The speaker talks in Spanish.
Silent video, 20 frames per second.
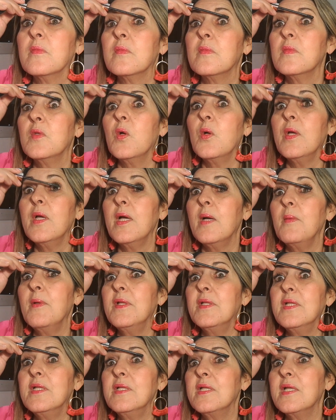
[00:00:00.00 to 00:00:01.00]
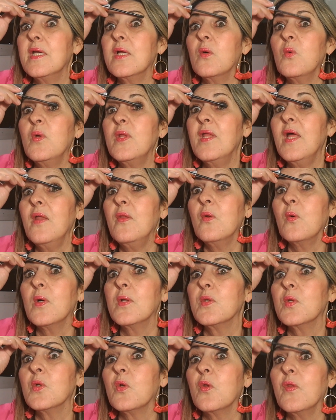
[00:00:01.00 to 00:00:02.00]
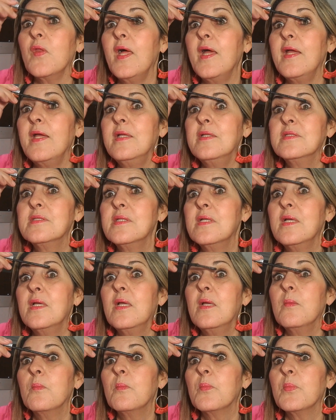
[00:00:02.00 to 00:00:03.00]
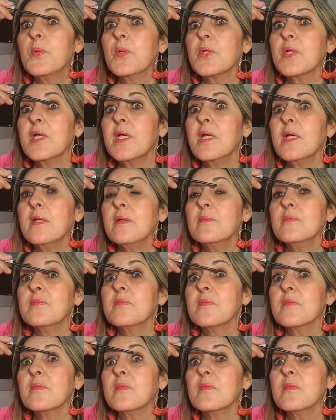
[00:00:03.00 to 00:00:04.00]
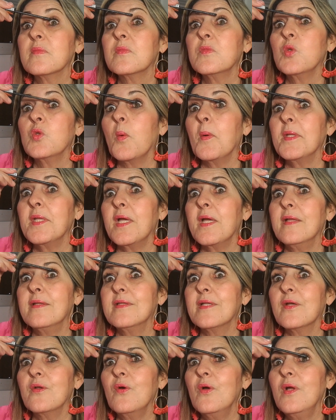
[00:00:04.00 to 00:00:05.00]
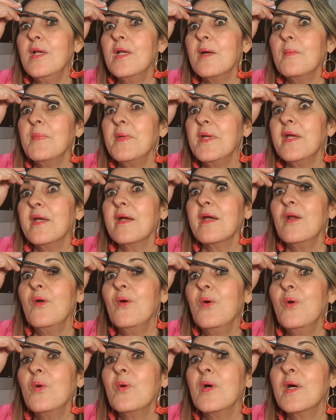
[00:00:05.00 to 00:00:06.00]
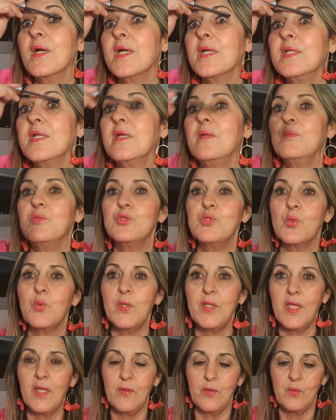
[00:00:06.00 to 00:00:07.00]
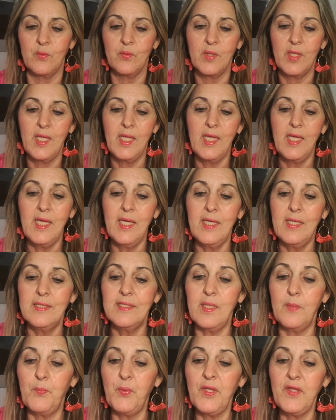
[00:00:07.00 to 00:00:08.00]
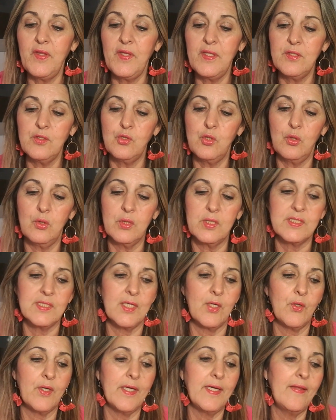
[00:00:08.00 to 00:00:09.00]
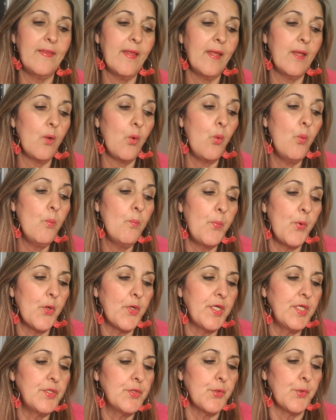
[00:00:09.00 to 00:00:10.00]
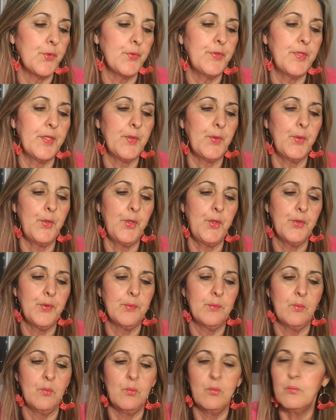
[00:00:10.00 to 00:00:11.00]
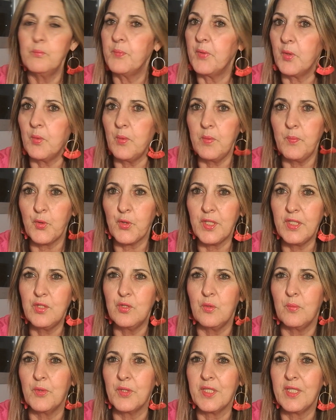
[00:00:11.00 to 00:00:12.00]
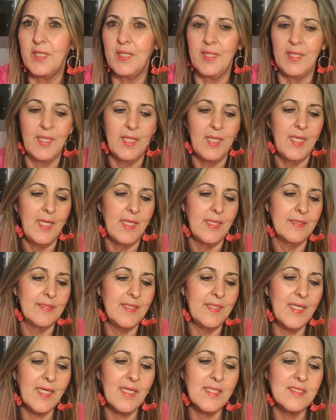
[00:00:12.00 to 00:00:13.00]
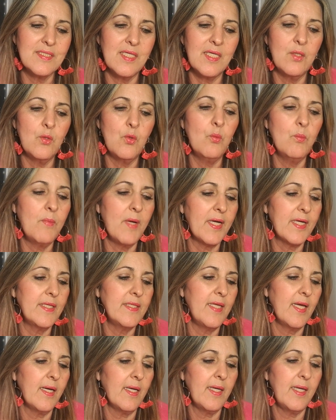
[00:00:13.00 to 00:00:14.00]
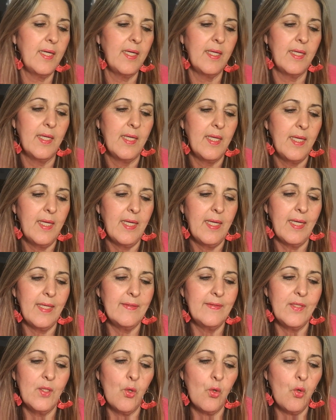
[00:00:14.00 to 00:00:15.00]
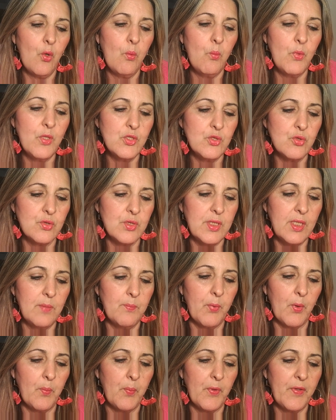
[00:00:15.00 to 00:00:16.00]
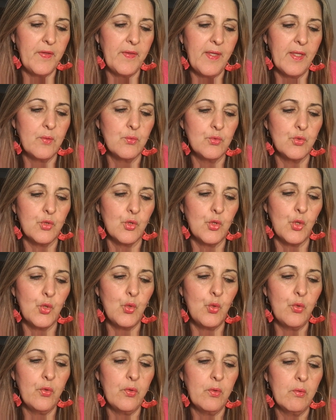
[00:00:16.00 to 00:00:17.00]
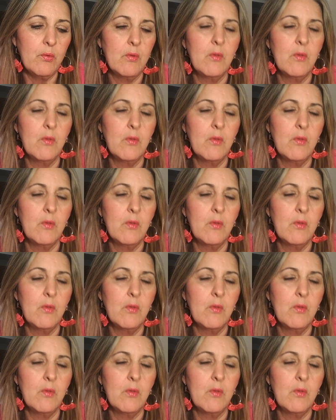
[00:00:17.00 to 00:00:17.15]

Lógicamente, tened cuidado cuando lo dais, porque no vayáis a entraros en la piel, en el ojo, hay que tener mucho cuidado. Después de esto, si os queréis dar un poquito de color, pero muy poquito, porque tiene que ser un maquillaje de ojos muy sutil, pues podéis dar un tono nude